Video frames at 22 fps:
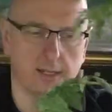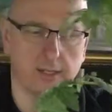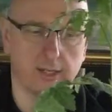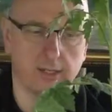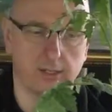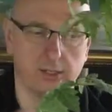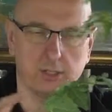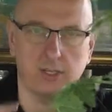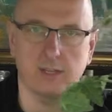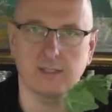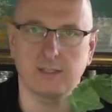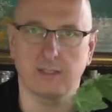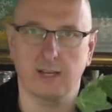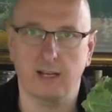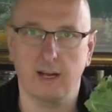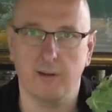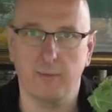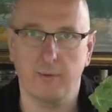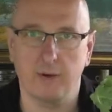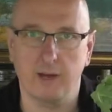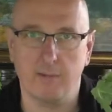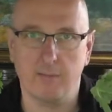Także to jest
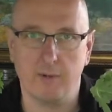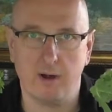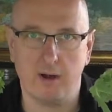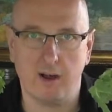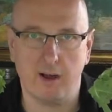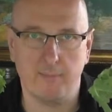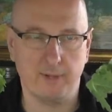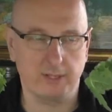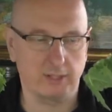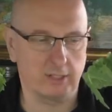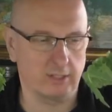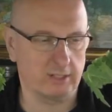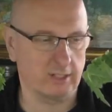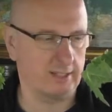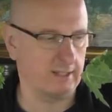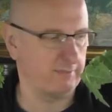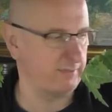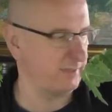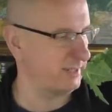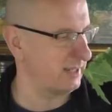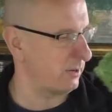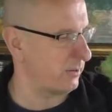taka moja mała metoda
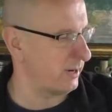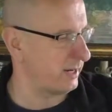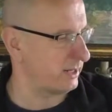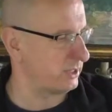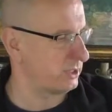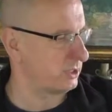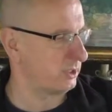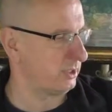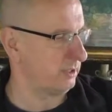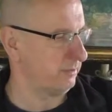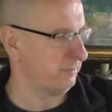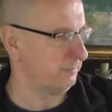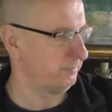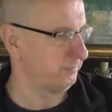na wykałaczki.